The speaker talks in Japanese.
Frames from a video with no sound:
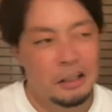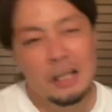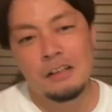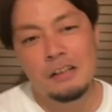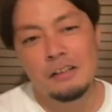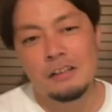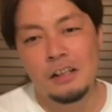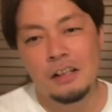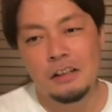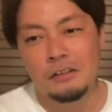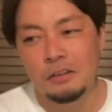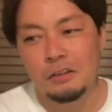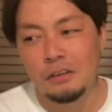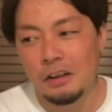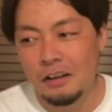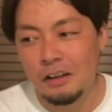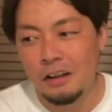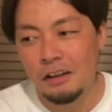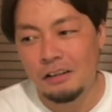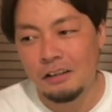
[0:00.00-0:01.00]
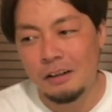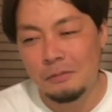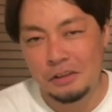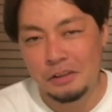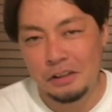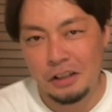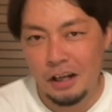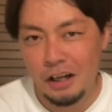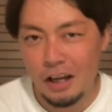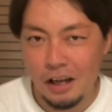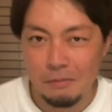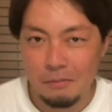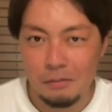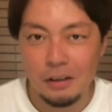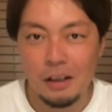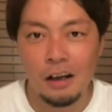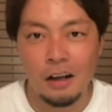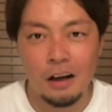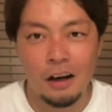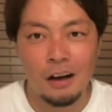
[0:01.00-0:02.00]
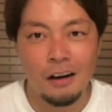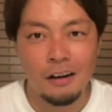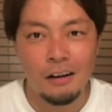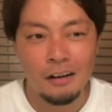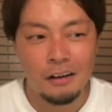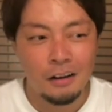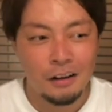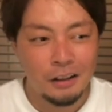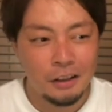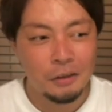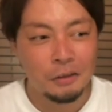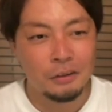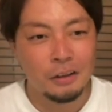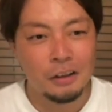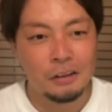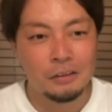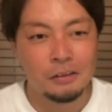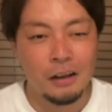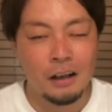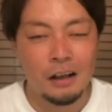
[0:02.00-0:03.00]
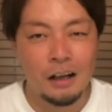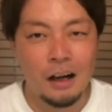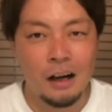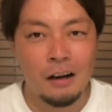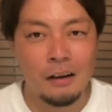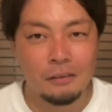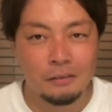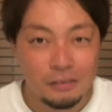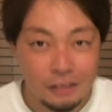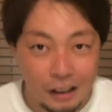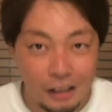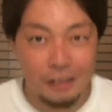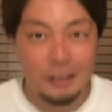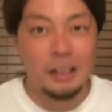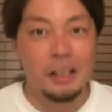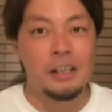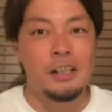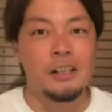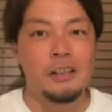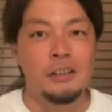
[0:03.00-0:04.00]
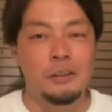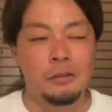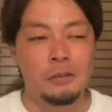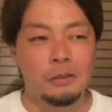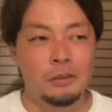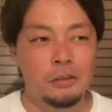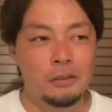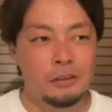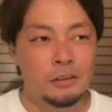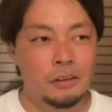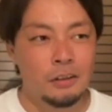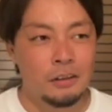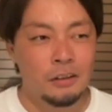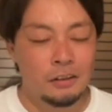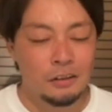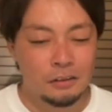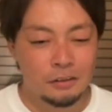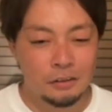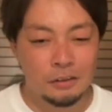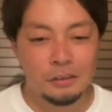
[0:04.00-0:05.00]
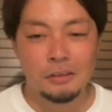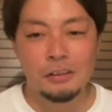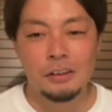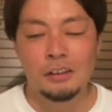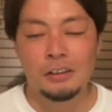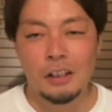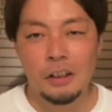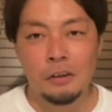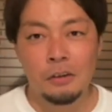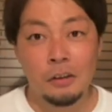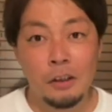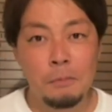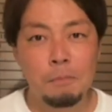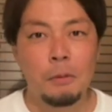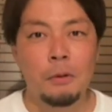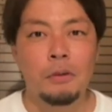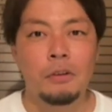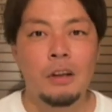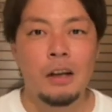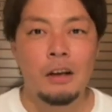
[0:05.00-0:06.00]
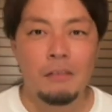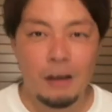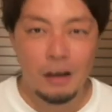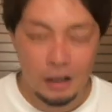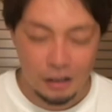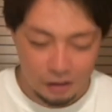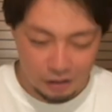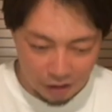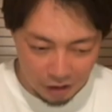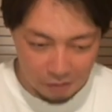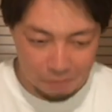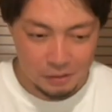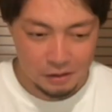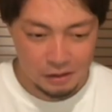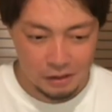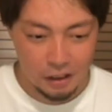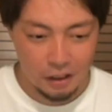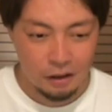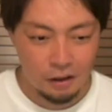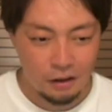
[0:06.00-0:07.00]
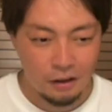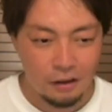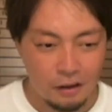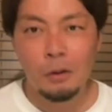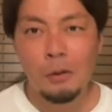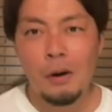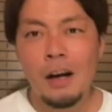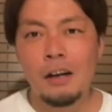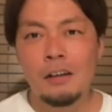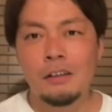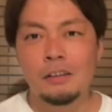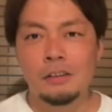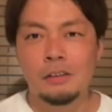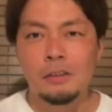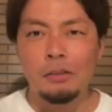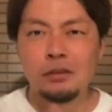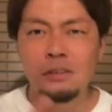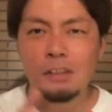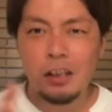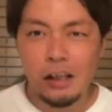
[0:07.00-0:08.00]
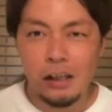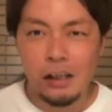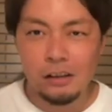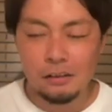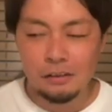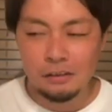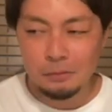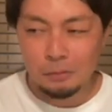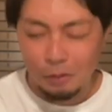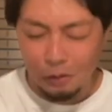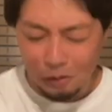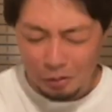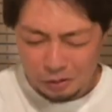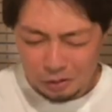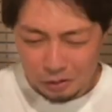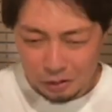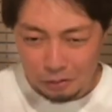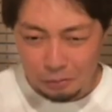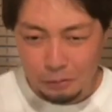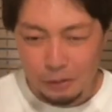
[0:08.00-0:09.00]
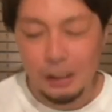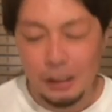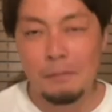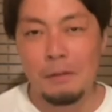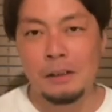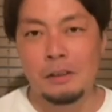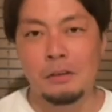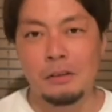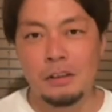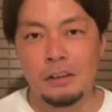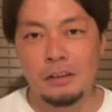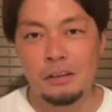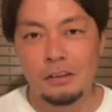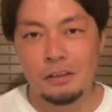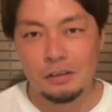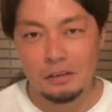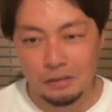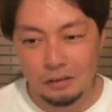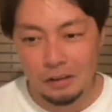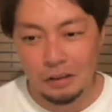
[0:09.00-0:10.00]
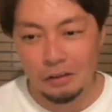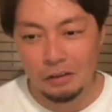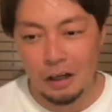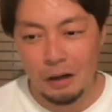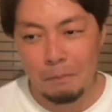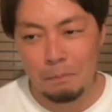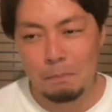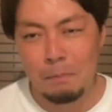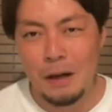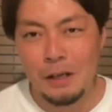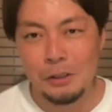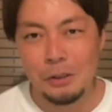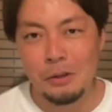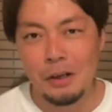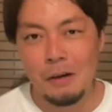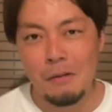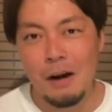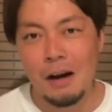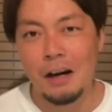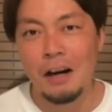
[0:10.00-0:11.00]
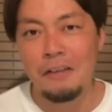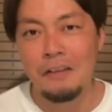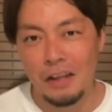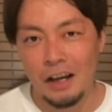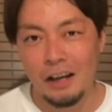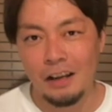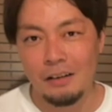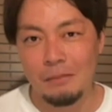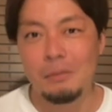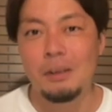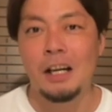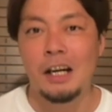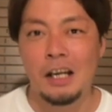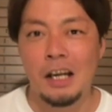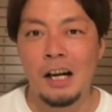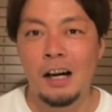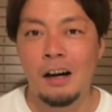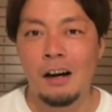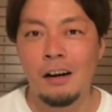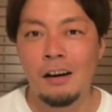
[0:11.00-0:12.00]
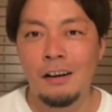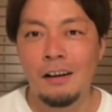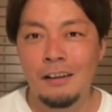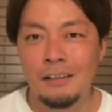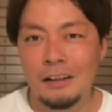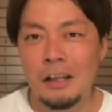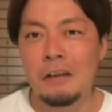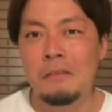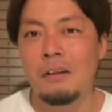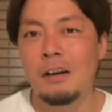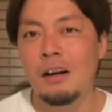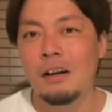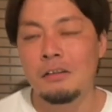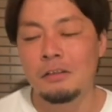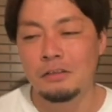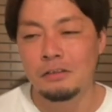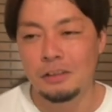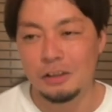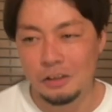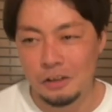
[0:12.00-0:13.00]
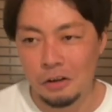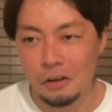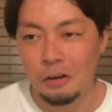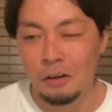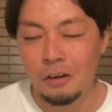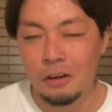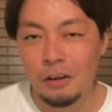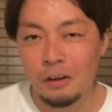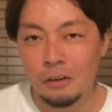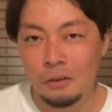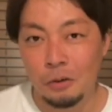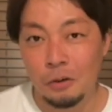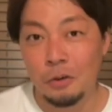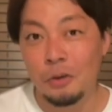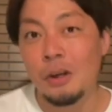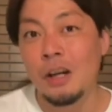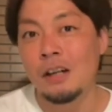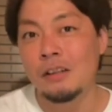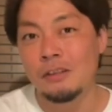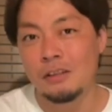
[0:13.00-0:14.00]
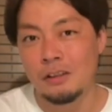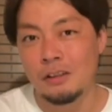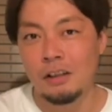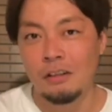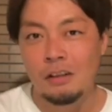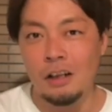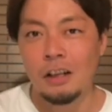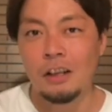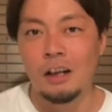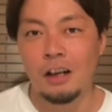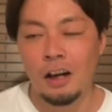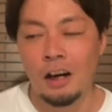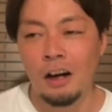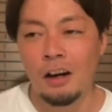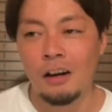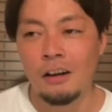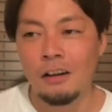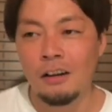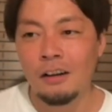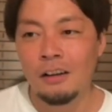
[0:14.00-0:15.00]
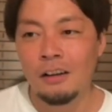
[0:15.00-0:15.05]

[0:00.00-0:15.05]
キャンセルとかになるかもしれないみたいな。いろんな不安が、うわーって一気に来るんですけど、一本の電話が鳴りまして、とある、そんな、もう古びた場所に作ってるから、場所がわかんないみたいな電話が来るんですよ。この予約してる方から。